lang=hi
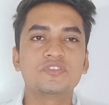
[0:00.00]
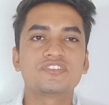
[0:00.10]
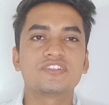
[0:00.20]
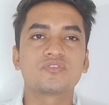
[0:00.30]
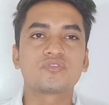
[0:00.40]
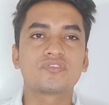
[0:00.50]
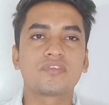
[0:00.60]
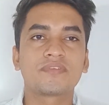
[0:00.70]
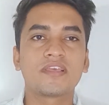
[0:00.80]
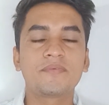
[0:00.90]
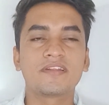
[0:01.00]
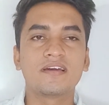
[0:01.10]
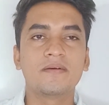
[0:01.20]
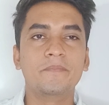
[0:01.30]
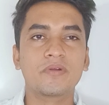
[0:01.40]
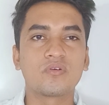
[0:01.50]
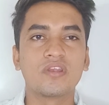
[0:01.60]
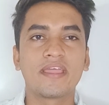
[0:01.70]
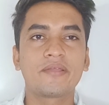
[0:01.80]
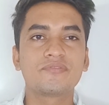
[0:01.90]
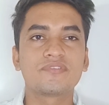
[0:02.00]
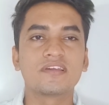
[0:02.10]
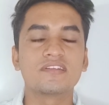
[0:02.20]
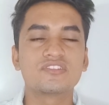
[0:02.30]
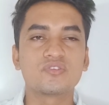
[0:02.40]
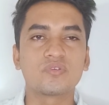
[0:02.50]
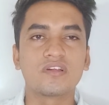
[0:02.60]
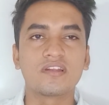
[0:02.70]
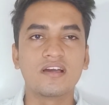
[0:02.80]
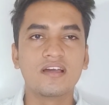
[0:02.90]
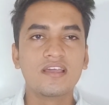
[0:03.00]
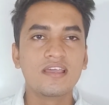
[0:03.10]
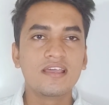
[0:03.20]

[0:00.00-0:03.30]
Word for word: प्लीज़ चैनल को सब्सक्राइब करना वीडियो को लाइक और शेयर जरूर करना